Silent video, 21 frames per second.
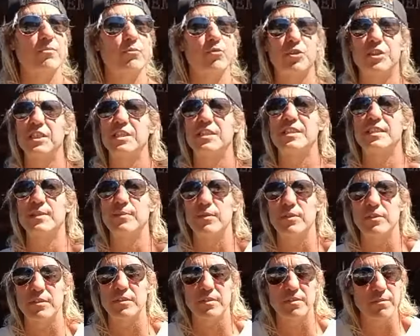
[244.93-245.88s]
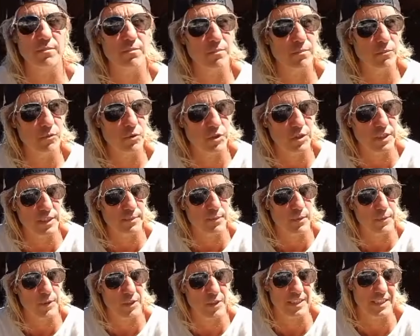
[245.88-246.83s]
Muchísimos, muchísimos
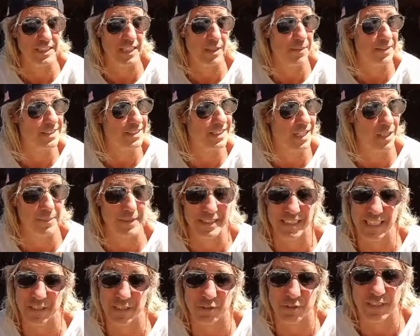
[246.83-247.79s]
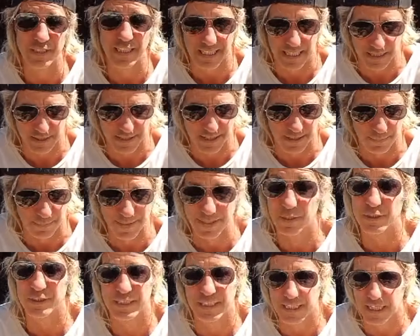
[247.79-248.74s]
millones y ya más de la mitad son de raza,
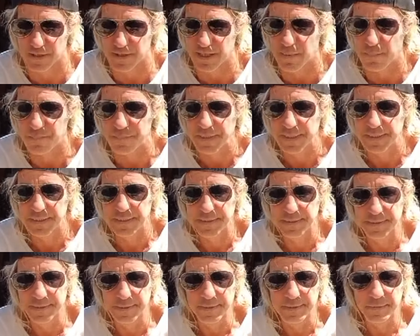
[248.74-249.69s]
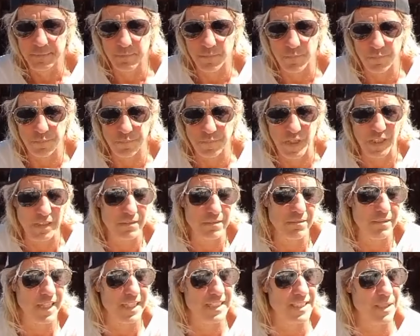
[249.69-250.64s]
perros de raza.
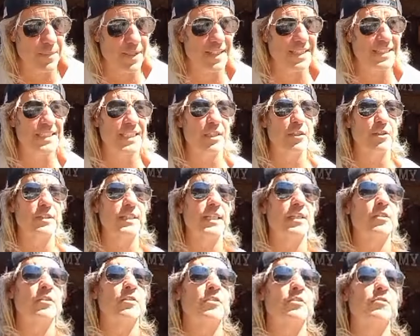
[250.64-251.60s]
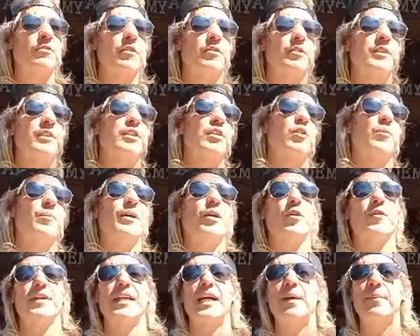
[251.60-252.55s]
Las llamadas que yo tengo son un auténtico
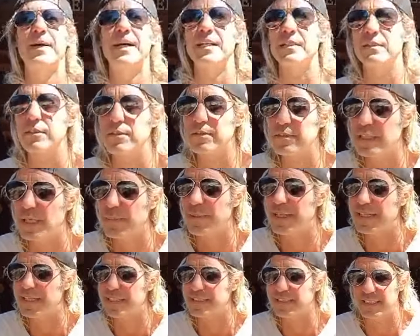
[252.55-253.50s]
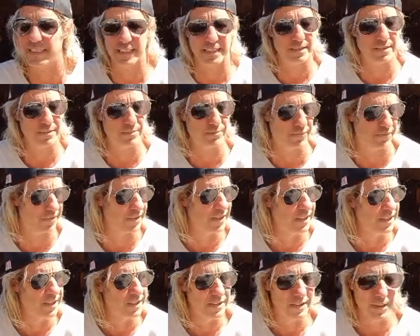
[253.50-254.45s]
melodrama, son llamadas de,
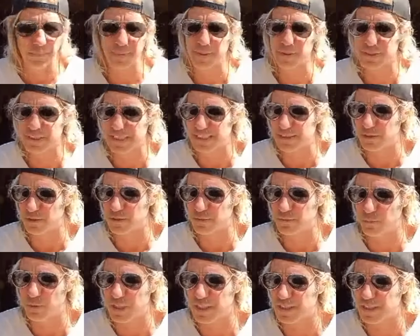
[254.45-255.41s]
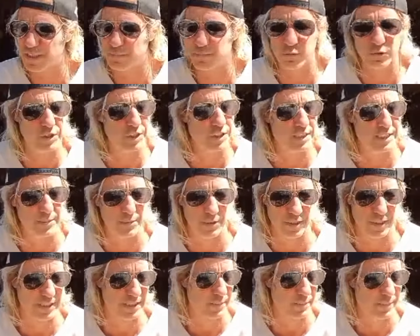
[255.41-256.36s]
de perros que nos muerden muchísimos,
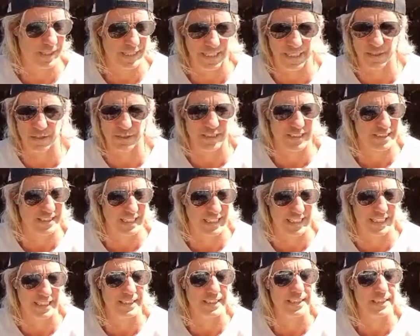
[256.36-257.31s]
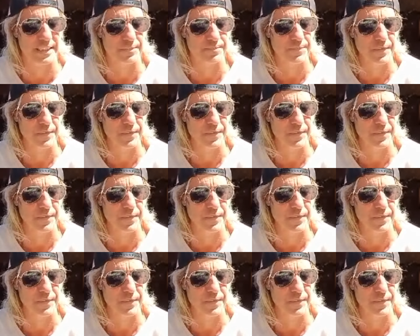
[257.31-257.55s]
desde pequeños hasta grandes.